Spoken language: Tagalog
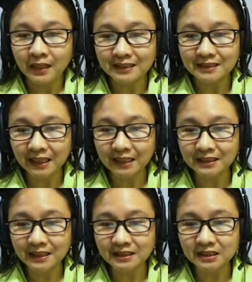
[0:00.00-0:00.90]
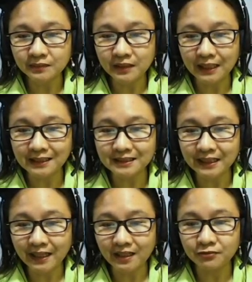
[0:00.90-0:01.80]
attendance
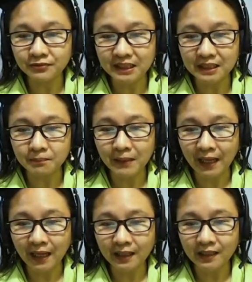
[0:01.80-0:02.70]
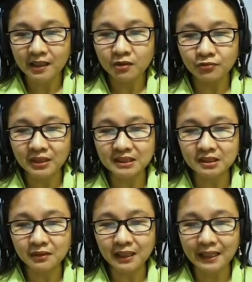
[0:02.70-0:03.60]
related, feedback, fees
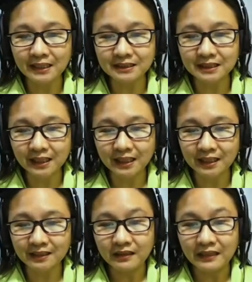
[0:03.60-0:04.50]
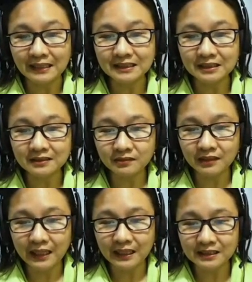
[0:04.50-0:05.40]
related, lesson
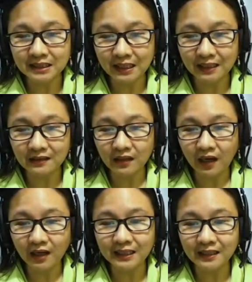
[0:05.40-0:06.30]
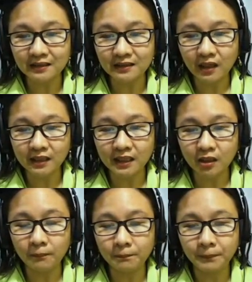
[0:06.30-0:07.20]
related, locking, unlocking
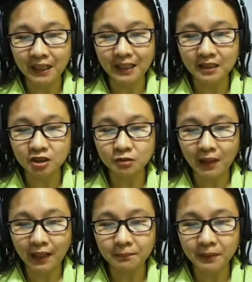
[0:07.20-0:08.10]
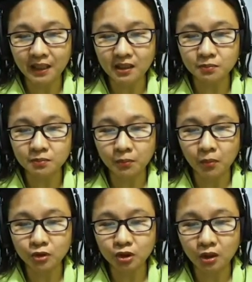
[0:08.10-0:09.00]
of page, my page,
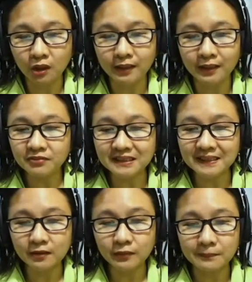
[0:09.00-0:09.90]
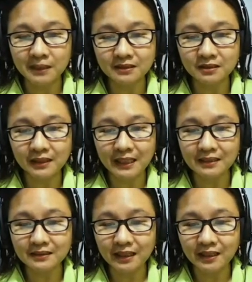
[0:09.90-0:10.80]
promotion, fees agreement
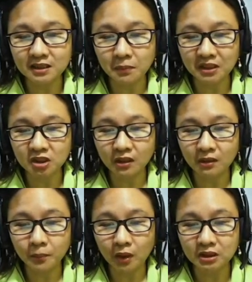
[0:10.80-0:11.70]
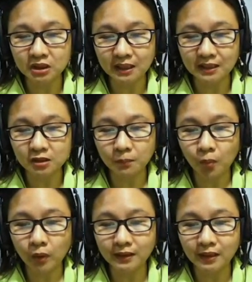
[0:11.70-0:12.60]
related, special project,
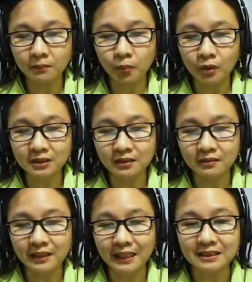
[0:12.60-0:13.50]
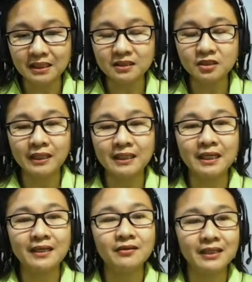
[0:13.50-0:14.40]
support, and portal related,
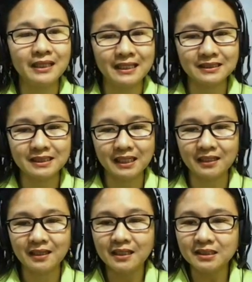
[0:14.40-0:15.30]
training related.